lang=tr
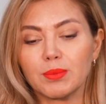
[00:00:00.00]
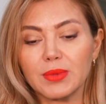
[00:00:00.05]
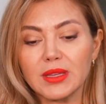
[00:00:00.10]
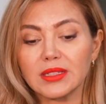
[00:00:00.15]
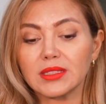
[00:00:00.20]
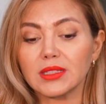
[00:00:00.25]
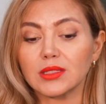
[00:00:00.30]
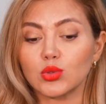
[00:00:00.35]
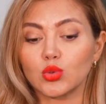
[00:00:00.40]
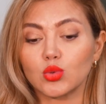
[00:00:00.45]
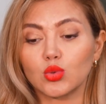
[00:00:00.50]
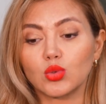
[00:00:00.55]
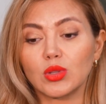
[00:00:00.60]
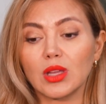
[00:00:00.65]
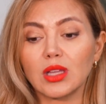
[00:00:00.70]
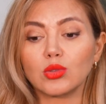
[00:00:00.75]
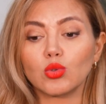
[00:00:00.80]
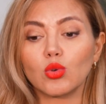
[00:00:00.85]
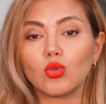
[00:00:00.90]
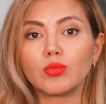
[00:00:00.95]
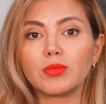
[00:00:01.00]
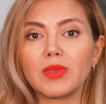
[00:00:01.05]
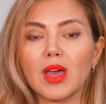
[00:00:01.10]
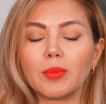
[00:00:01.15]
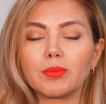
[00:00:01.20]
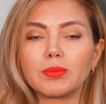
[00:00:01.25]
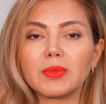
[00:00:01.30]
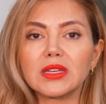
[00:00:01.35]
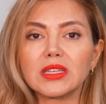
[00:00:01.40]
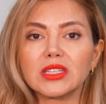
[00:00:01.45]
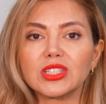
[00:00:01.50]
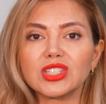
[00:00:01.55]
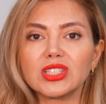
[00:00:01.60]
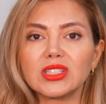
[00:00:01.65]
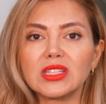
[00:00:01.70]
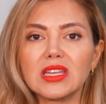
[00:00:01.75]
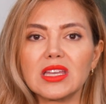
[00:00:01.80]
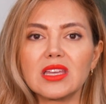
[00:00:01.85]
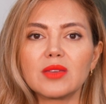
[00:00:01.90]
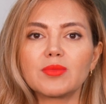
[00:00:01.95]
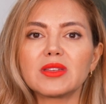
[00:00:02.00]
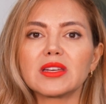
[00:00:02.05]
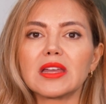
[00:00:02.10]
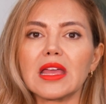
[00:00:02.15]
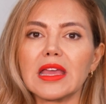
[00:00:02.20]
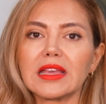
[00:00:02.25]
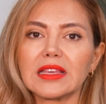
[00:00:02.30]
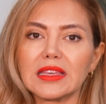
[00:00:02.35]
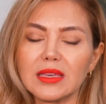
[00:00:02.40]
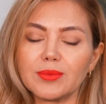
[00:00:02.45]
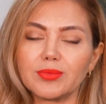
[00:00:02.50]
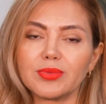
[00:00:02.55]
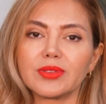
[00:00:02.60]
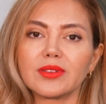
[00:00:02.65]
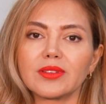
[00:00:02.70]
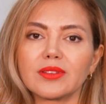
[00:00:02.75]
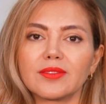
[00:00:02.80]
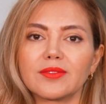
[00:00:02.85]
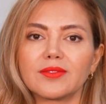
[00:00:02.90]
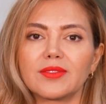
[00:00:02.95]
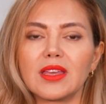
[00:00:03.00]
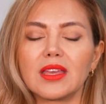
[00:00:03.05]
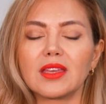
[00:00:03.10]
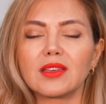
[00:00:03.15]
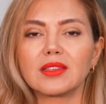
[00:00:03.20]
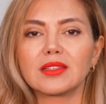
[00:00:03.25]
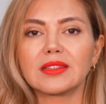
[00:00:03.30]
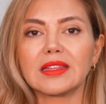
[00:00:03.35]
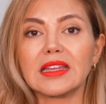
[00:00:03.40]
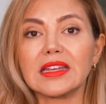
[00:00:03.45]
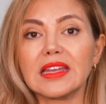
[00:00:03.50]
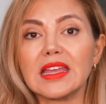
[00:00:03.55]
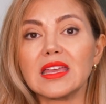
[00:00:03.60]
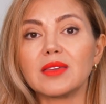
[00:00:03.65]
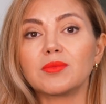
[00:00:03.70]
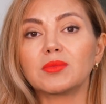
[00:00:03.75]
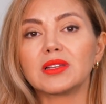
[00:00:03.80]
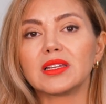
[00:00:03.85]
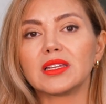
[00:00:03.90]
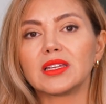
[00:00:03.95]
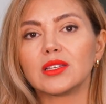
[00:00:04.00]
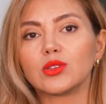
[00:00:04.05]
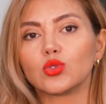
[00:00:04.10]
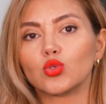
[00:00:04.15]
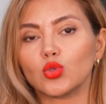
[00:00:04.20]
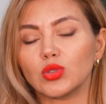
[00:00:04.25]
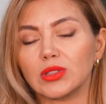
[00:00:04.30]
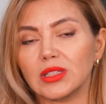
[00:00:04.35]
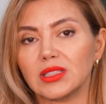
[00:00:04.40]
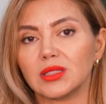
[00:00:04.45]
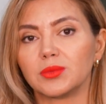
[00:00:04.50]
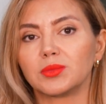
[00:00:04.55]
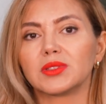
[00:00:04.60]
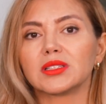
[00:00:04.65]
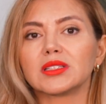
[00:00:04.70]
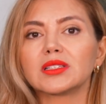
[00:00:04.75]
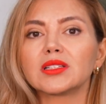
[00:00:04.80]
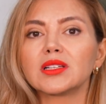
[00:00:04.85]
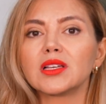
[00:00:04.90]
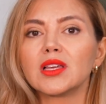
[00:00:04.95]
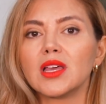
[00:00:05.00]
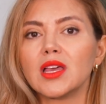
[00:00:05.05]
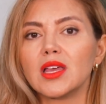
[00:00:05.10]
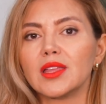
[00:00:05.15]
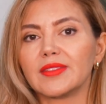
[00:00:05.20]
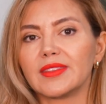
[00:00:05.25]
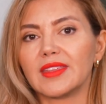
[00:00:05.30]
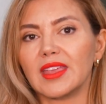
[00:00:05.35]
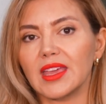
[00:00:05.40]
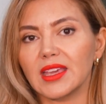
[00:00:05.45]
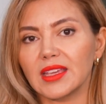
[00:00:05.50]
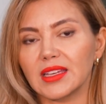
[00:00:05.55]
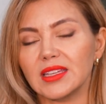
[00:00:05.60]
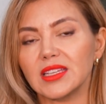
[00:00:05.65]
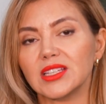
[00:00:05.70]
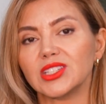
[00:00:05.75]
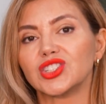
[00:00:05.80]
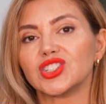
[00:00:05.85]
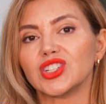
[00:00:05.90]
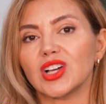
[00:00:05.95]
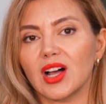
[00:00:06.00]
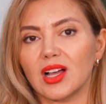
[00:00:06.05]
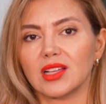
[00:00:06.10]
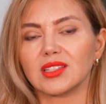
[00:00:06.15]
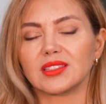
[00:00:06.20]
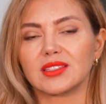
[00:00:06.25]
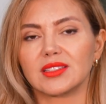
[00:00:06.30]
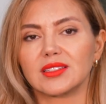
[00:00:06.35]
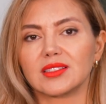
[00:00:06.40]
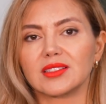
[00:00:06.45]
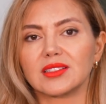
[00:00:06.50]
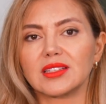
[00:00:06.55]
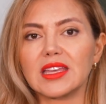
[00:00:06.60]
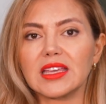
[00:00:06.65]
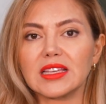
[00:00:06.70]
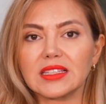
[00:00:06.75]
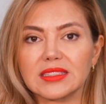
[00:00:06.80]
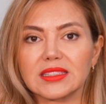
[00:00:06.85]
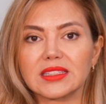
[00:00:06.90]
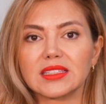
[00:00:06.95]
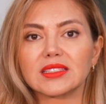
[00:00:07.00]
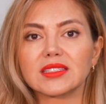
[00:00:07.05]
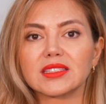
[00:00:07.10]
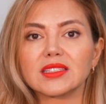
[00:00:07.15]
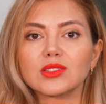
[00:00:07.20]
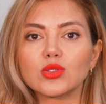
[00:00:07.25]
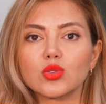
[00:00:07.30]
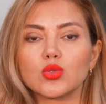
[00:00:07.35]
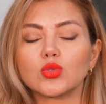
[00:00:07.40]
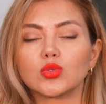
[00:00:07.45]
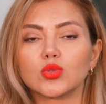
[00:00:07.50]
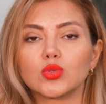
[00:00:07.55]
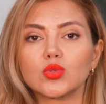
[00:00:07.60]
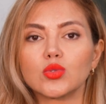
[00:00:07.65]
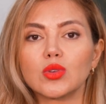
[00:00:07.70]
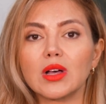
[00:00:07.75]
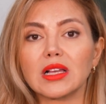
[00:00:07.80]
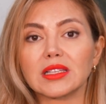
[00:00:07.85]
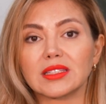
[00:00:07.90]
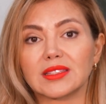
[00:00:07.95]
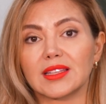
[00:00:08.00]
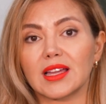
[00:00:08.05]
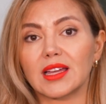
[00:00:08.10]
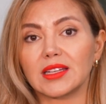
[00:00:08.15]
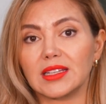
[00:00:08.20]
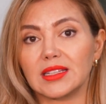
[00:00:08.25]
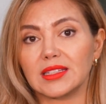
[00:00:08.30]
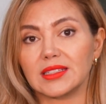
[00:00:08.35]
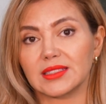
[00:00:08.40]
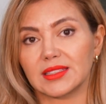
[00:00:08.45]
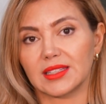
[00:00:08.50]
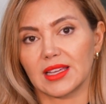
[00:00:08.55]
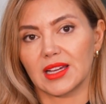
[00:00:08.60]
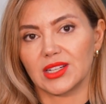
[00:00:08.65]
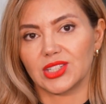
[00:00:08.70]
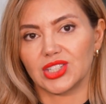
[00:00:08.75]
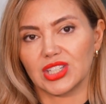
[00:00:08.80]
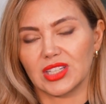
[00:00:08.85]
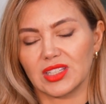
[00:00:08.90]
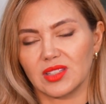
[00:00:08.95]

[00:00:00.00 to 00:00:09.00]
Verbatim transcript: Bir de suda doğum yapmak için iyi bir ekip ve deneyimli, donanımlı teknik cihazların eksiksiz olduğu hastaneleri tercih